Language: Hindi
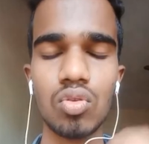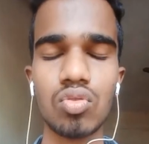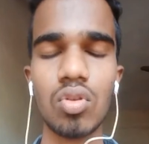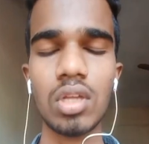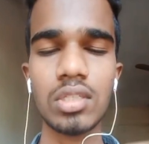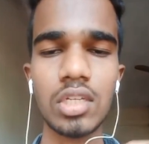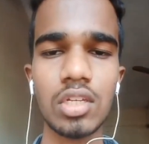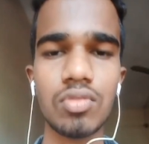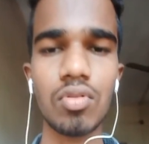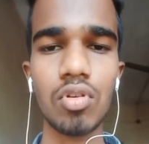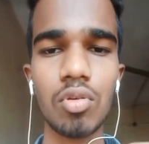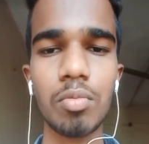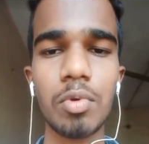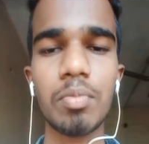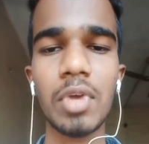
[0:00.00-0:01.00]
साथ की
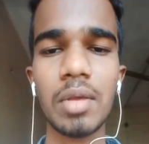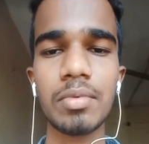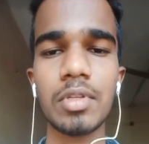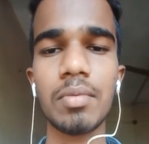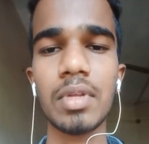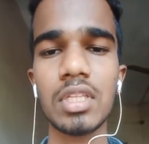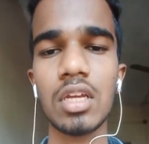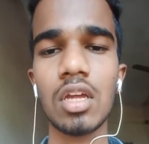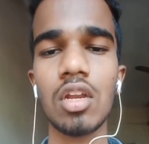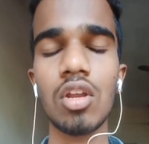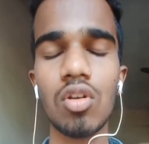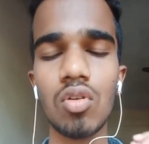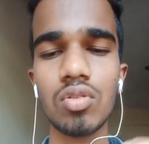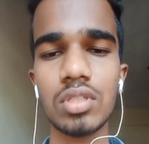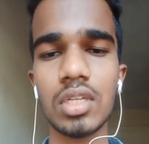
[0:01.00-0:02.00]
स्टूडियो में मैं आपसे बात करने
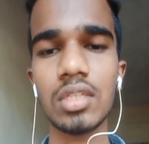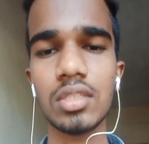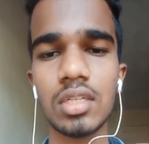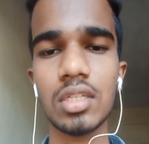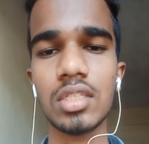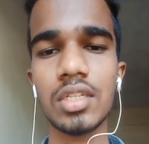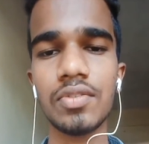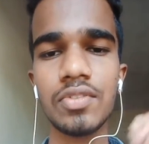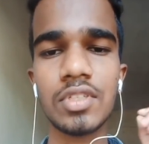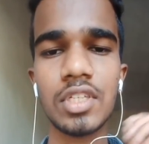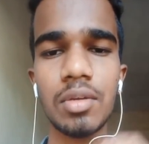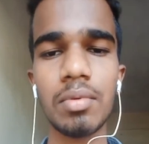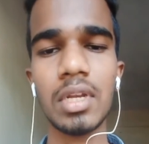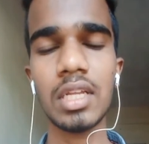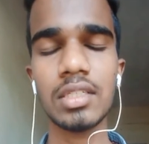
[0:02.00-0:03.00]
वाला हूँ सेंसरशिप
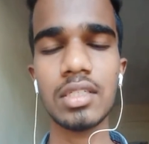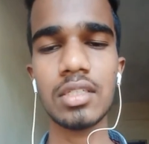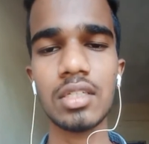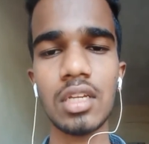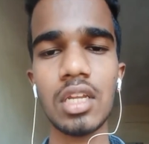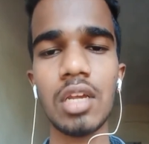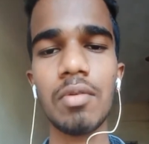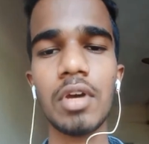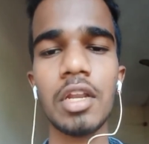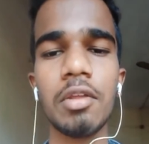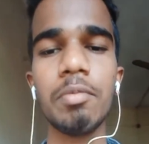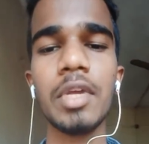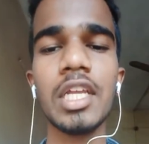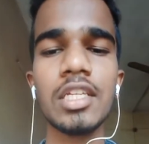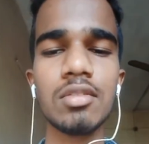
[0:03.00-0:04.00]
स्टेबलाइजेशन के बारे
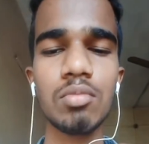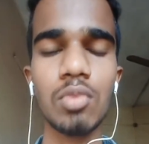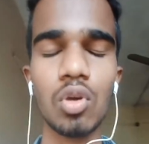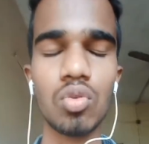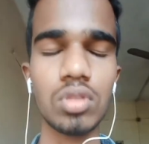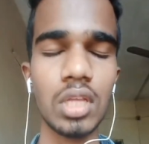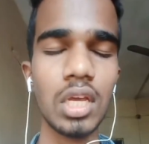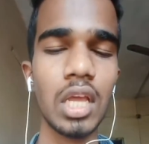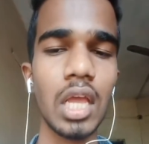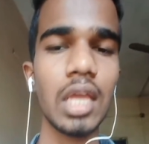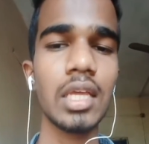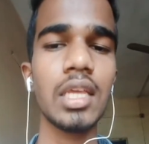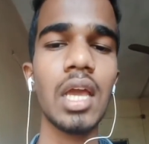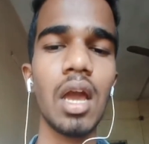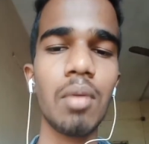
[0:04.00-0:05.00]
में इसमें होता क्या है
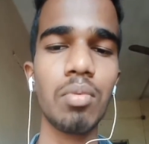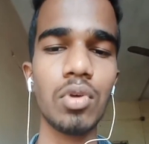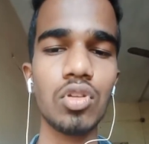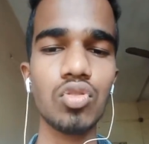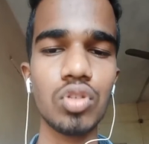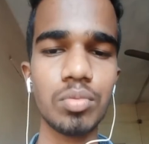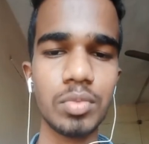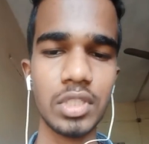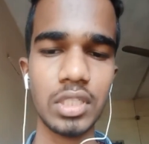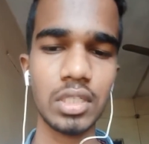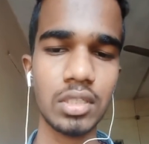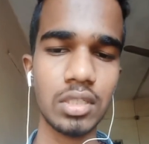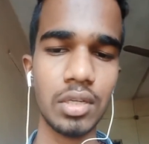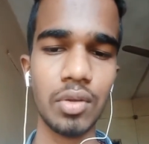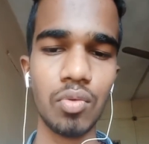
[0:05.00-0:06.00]
कि आपका जो इमेज
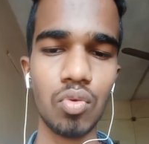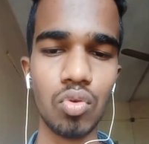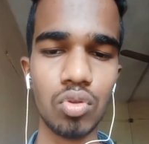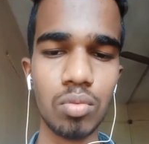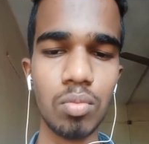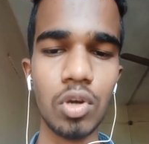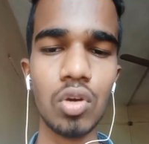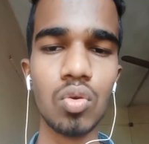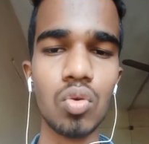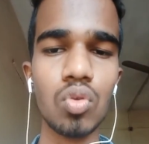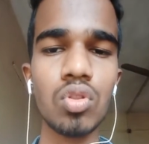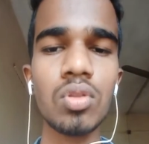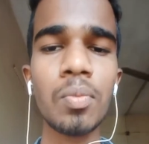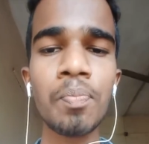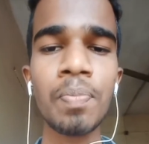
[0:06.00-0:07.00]
सेंसर है वो खुद ब
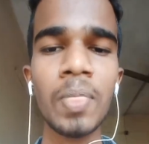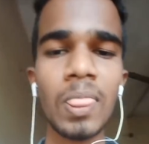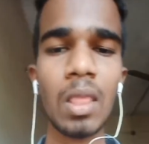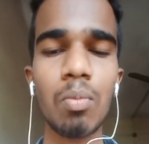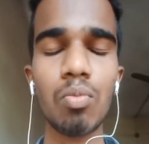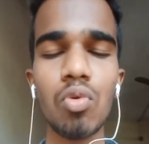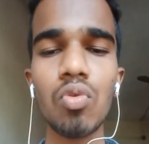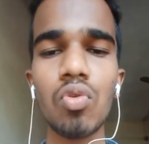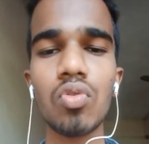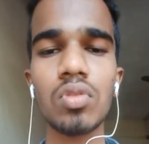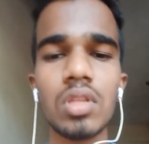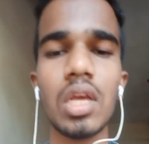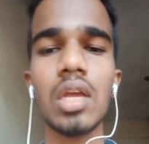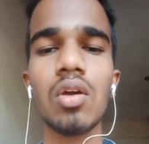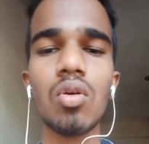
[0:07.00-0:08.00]
खुद मूव
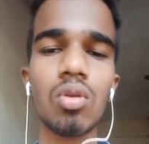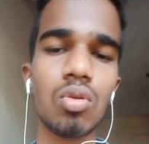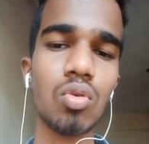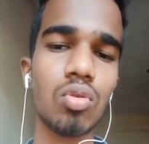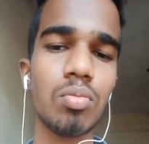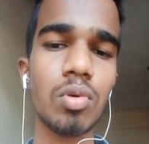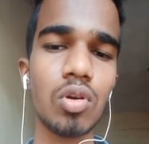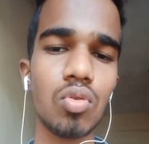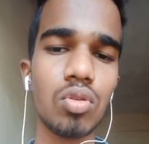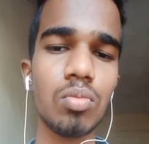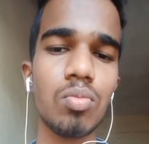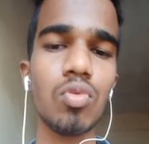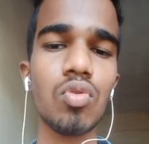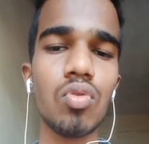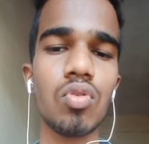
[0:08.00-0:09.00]
होता है और खुद ब खुद
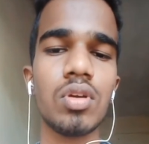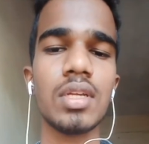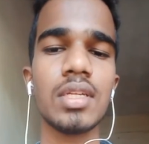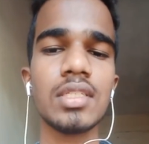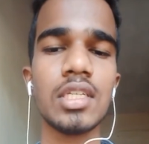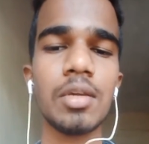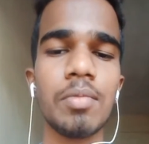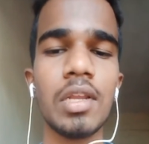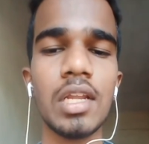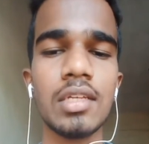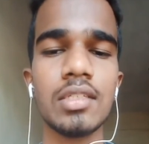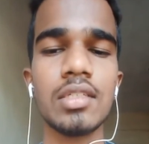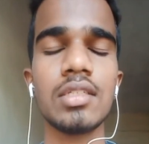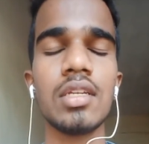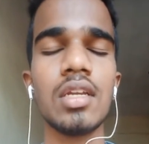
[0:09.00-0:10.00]
मूव होकर
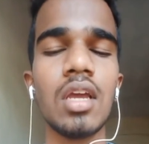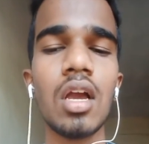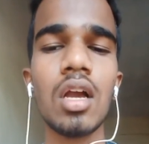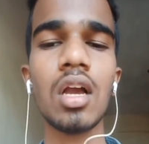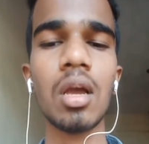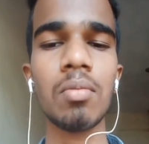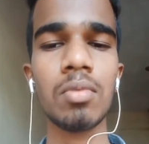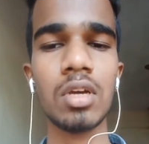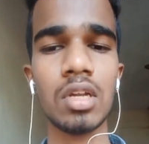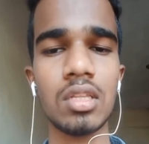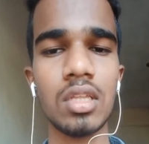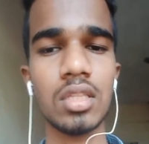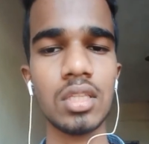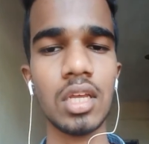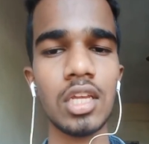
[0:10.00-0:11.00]
स्टेबलाइजेशन का काम कर
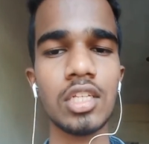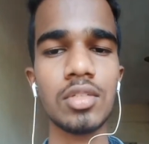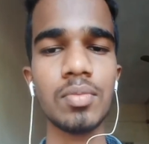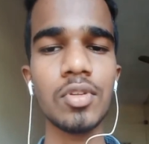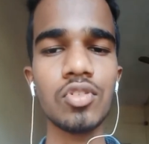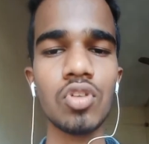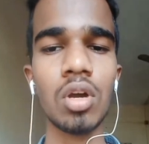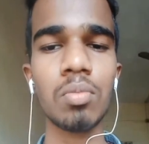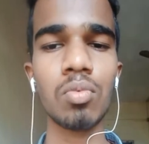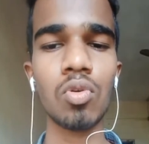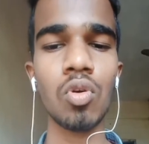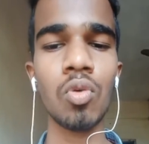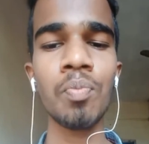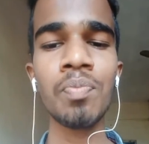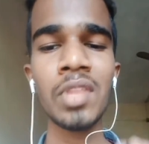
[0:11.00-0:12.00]
देता है इसमें जो
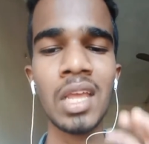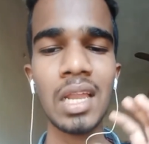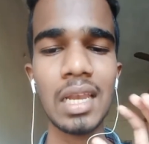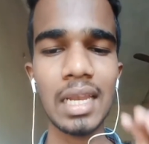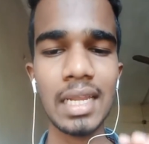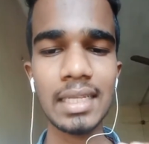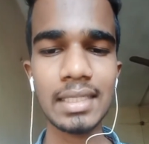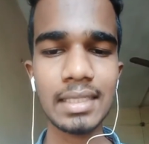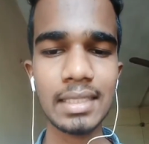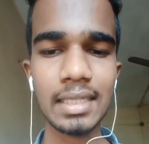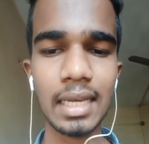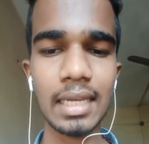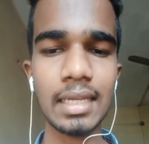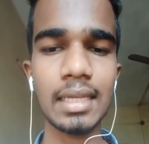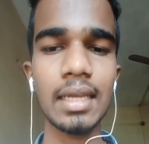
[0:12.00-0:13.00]
आपको लेंस
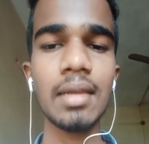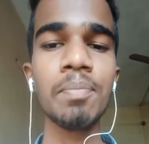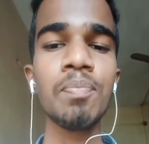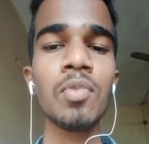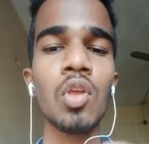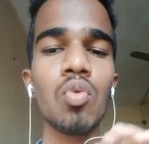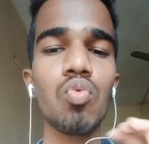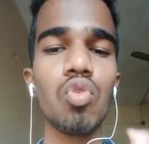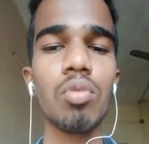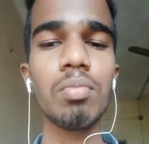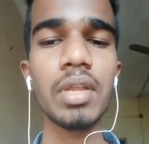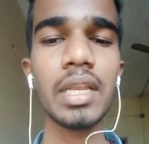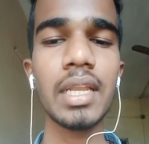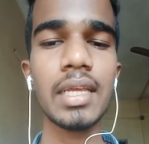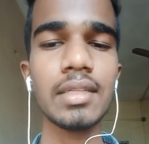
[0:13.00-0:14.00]
चाहिए वो
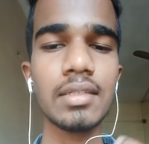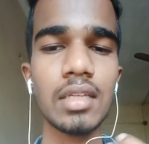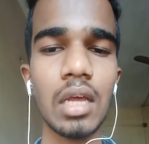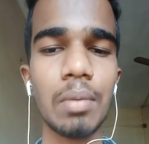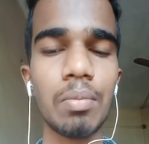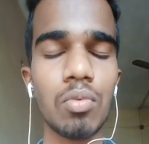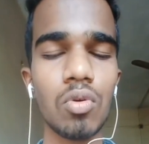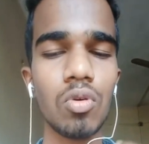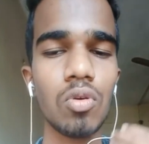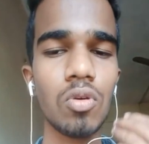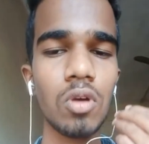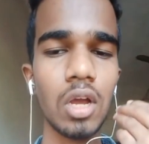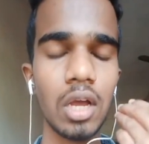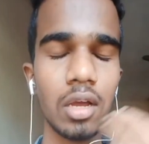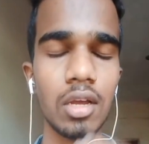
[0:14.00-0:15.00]
भी लेंस आपको
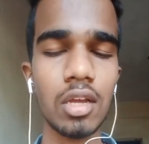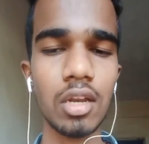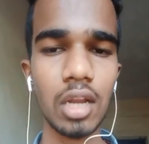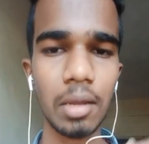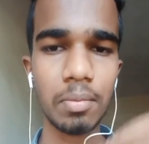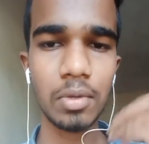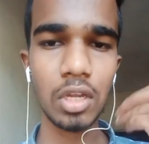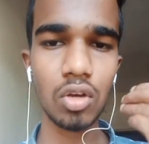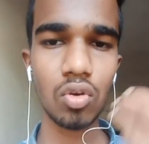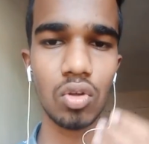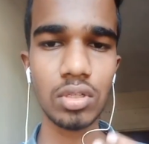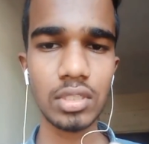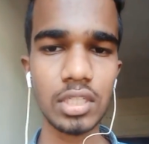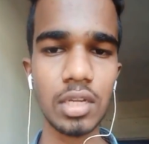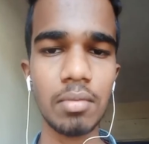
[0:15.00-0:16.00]
अगर आपकी
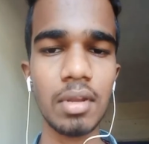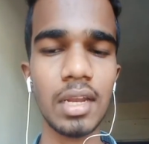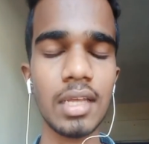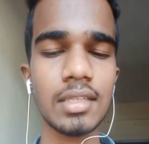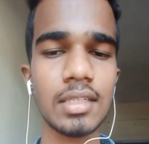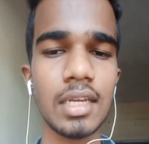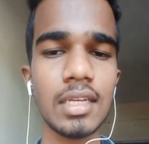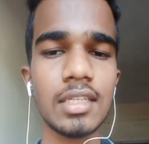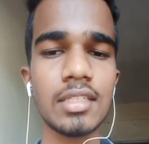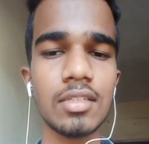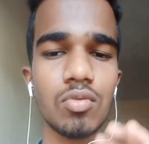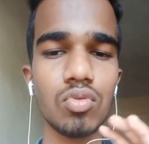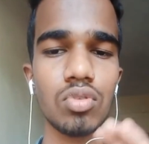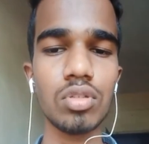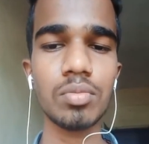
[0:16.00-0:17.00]
नॉन स्टेबलाइज है
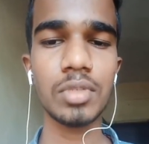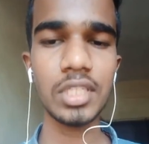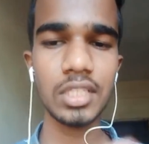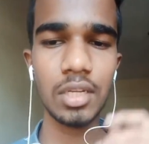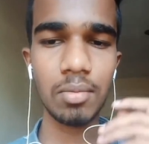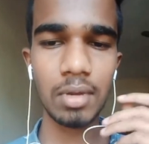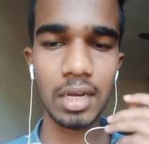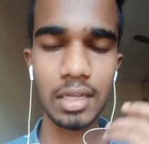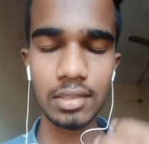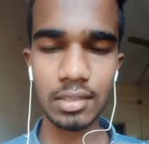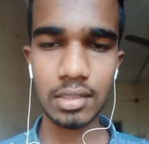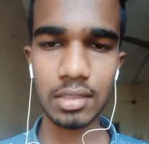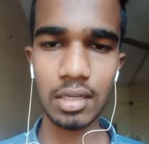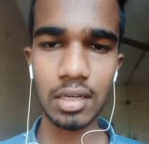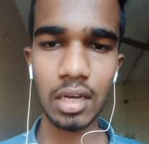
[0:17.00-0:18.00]
उसमें
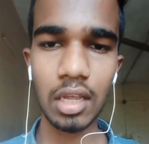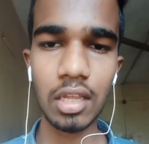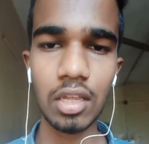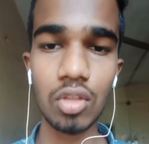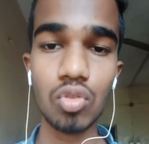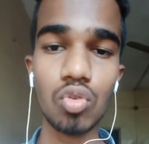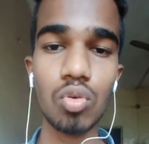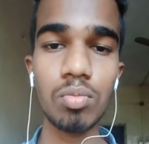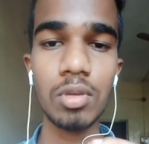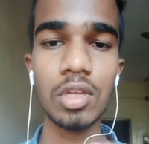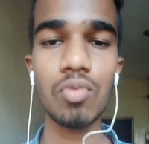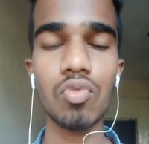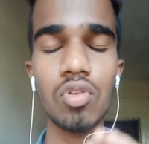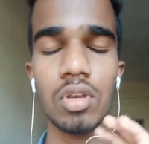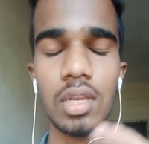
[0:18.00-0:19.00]
स्टेबलाइजेशन नहीं है तो भी
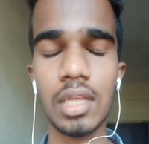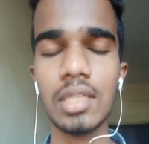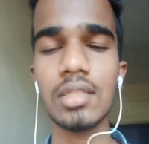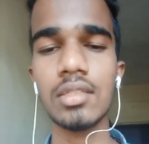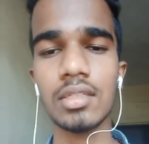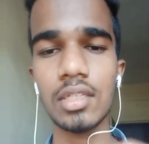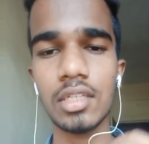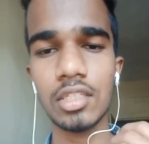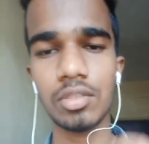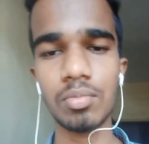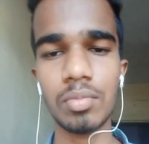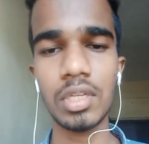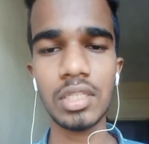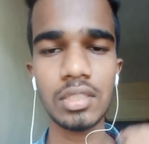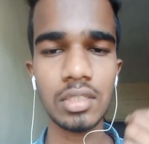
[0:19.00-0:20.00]
वो लेंस
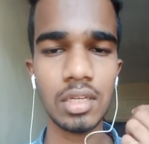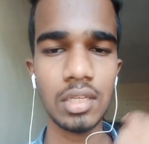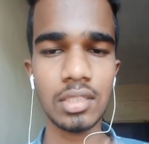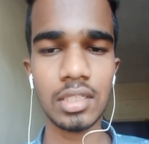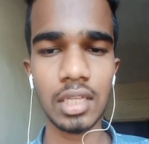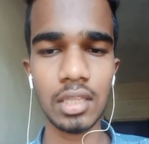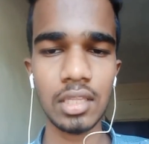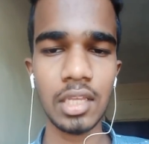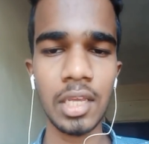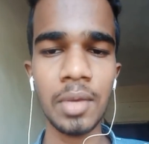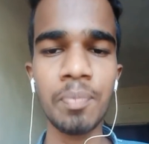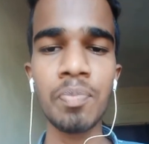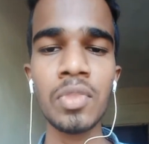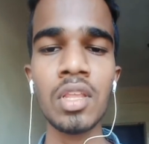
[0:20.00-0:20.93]
इसमें चल जाती है